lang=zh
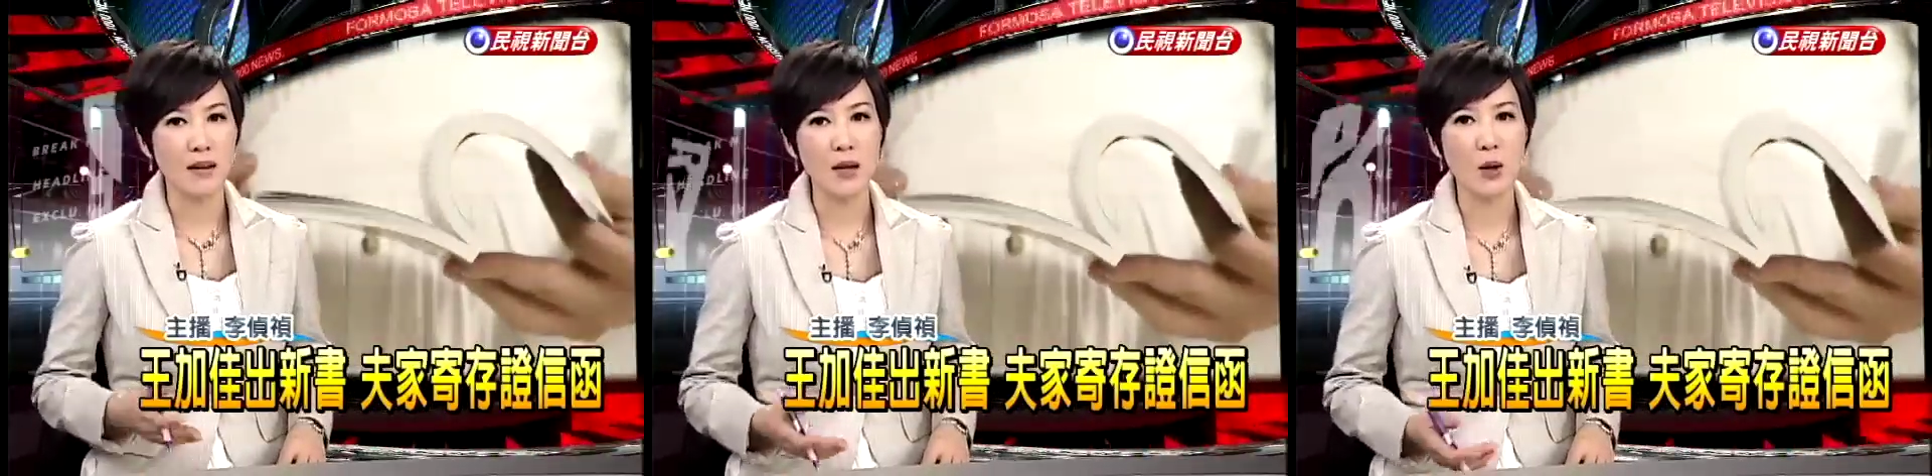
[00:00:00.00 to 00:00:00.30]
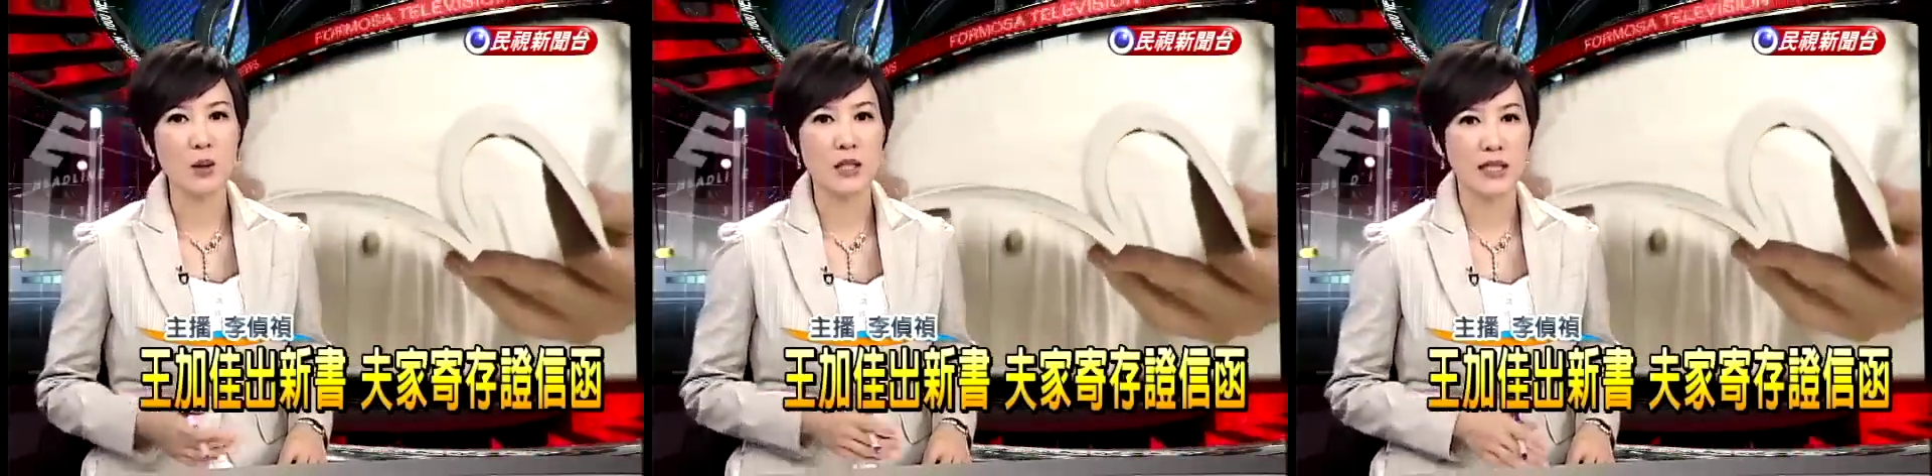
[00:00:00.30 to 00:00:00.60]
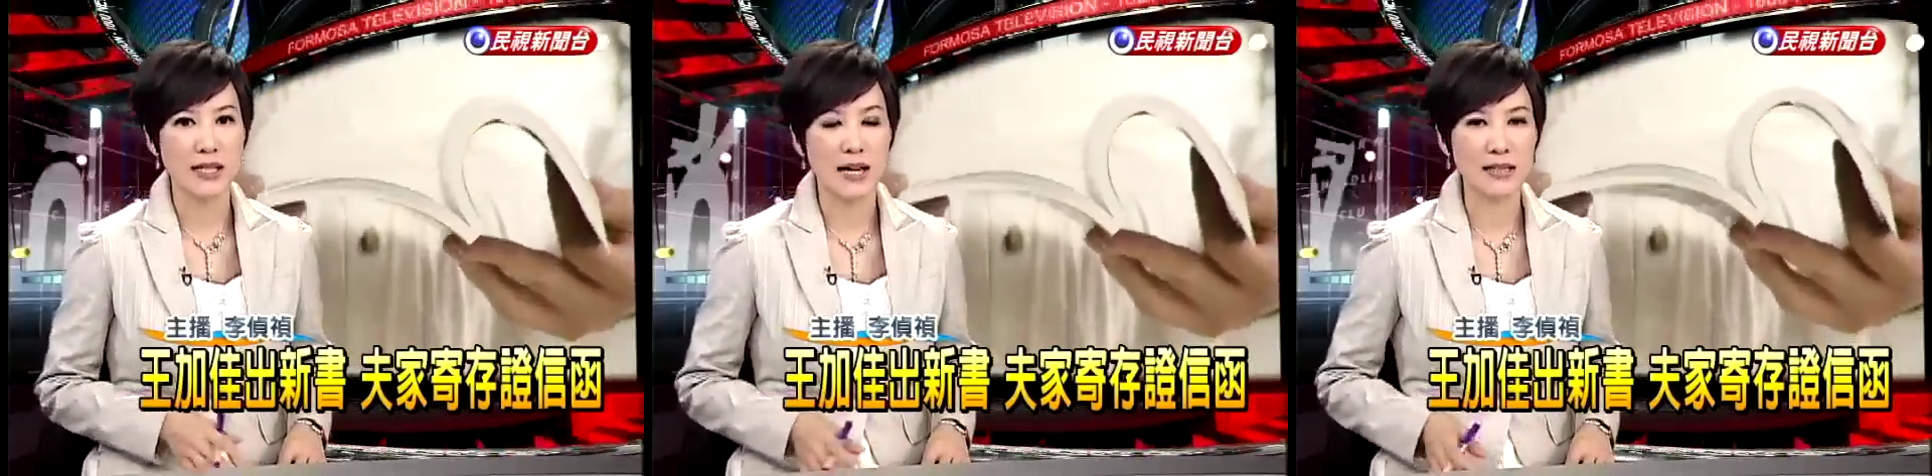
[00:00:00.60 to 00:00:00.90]
内容
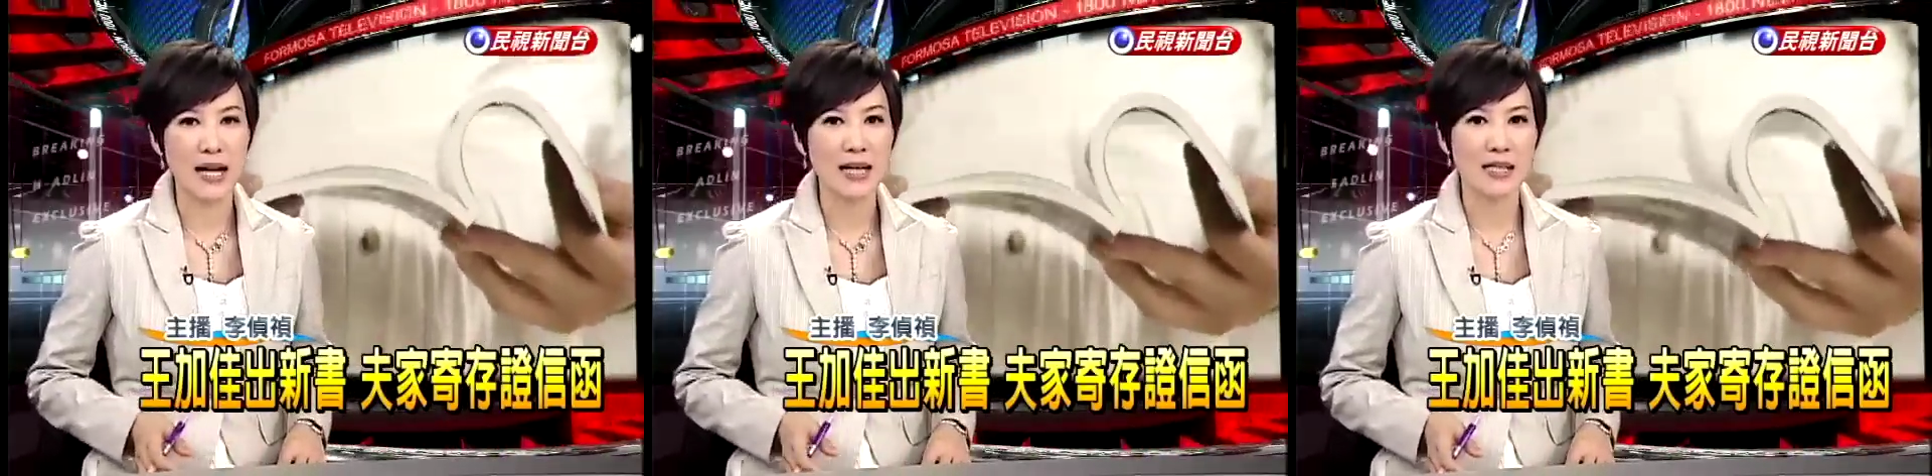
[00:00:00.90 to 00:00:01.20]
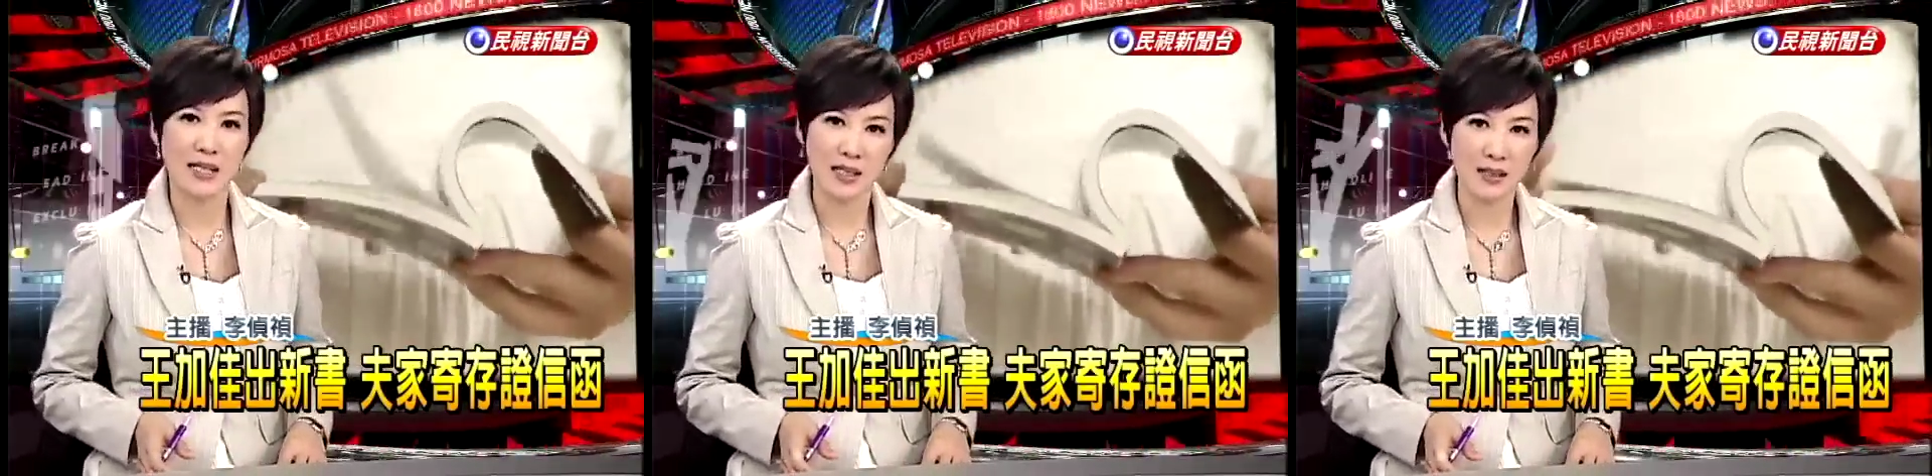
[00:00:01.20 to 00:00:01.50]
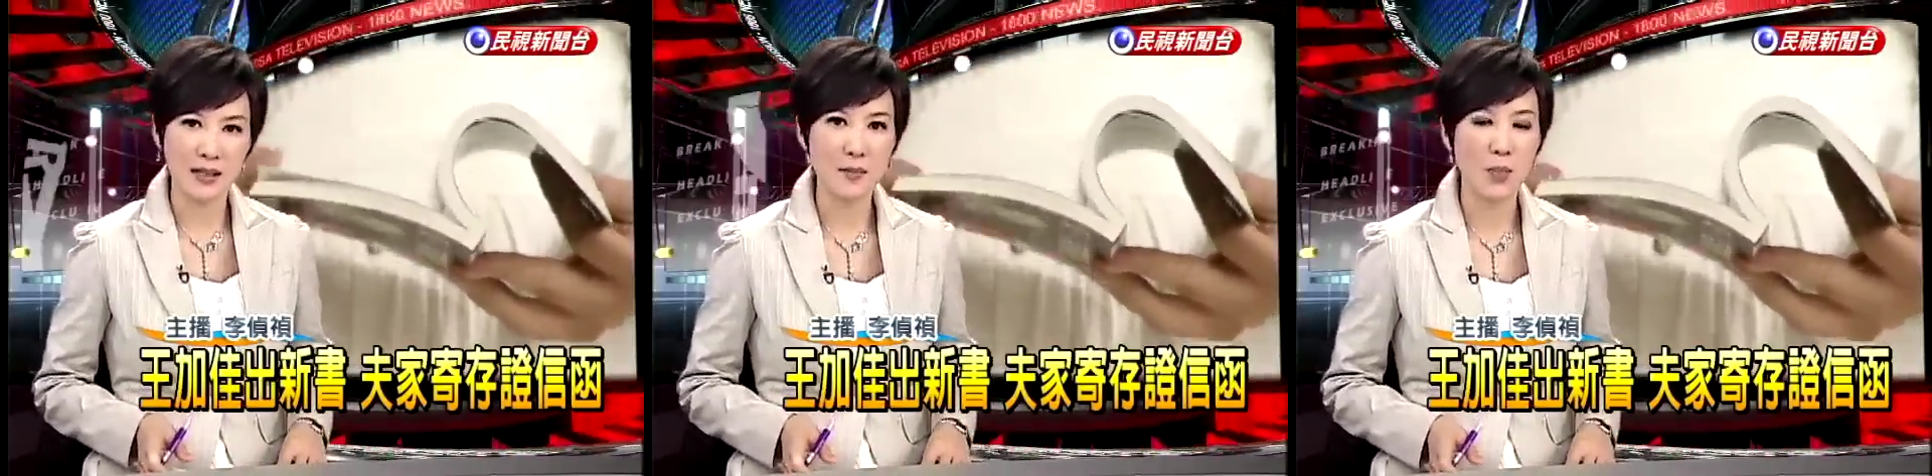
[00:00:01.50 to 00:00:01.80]
是讲她自
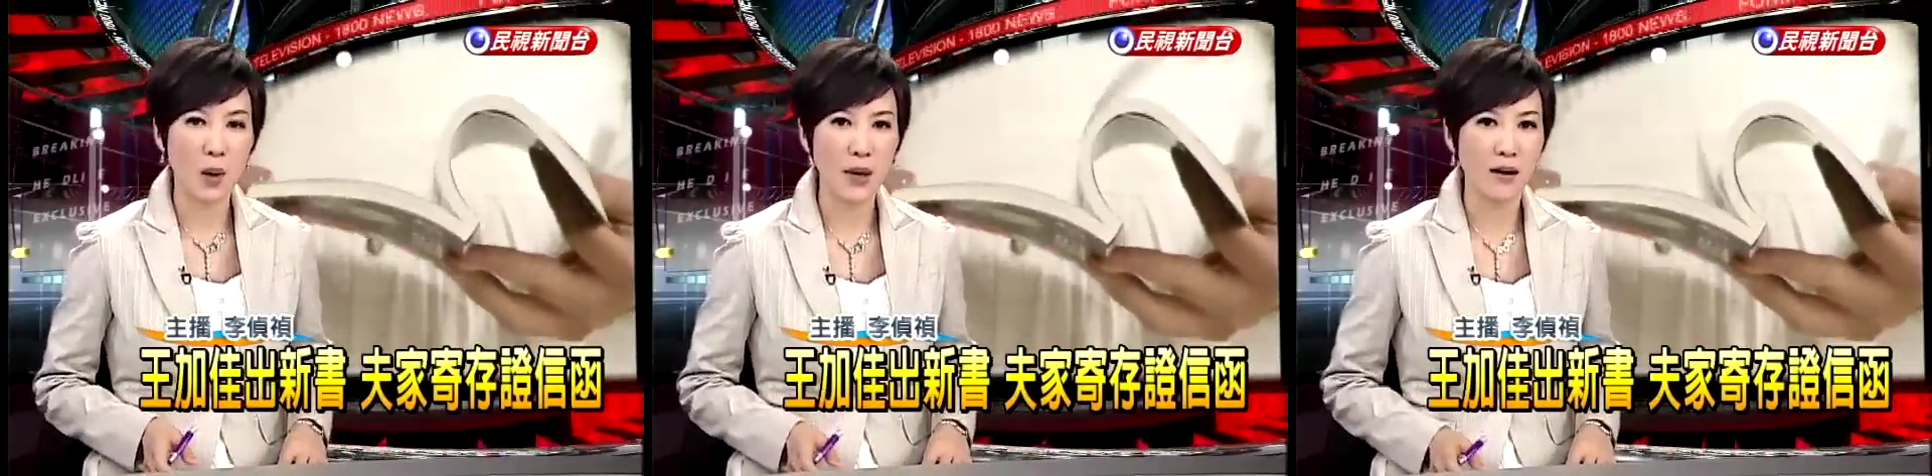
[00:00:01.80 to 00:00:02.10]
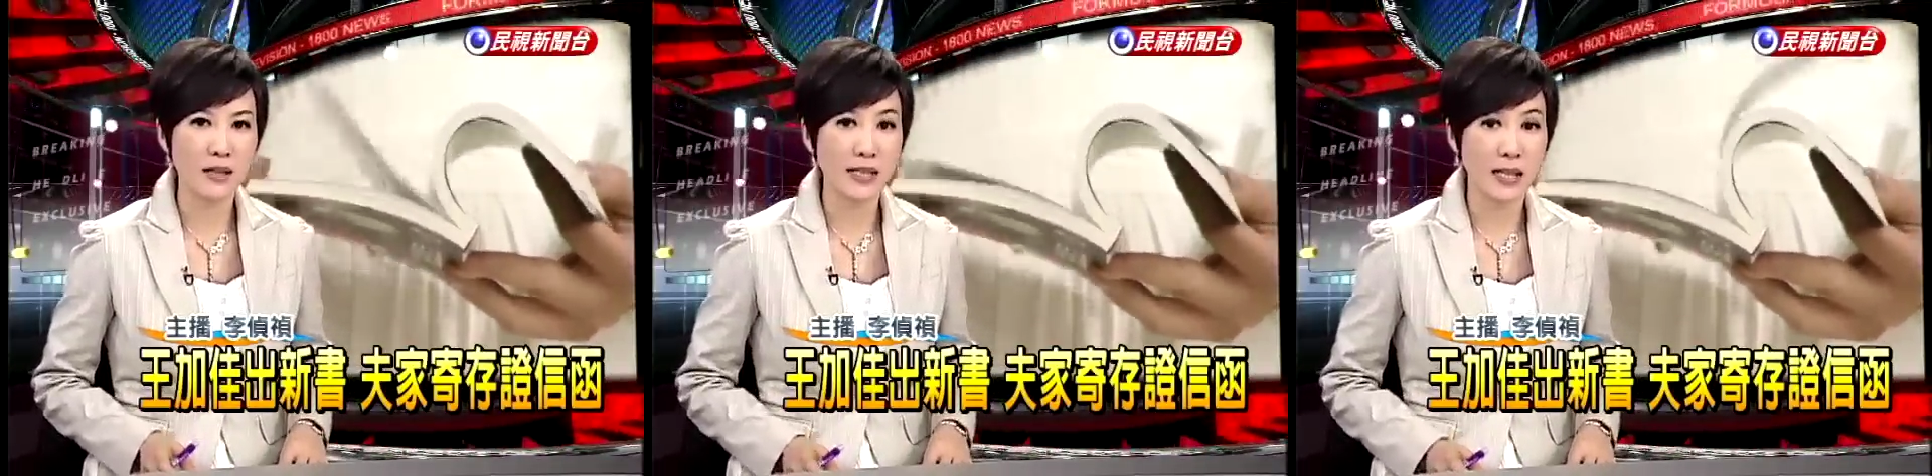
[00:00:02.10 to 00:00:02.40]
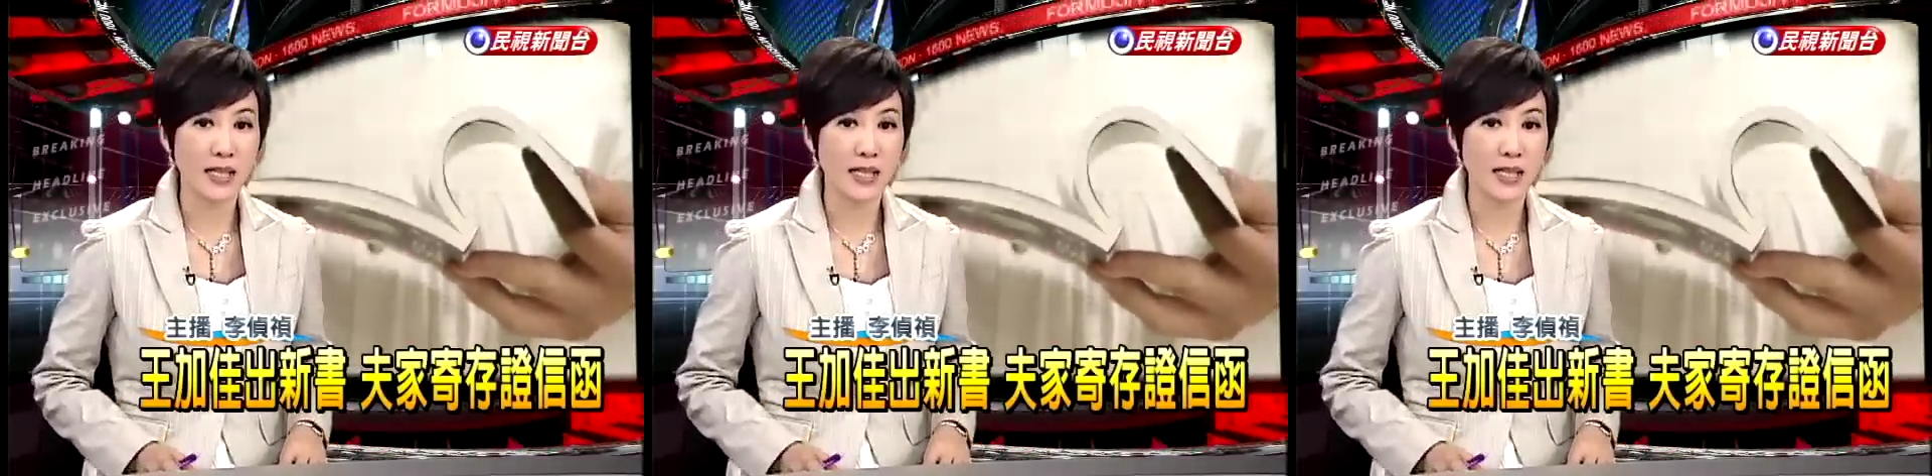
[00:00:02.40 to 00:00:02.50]
己跟宝贝儿子的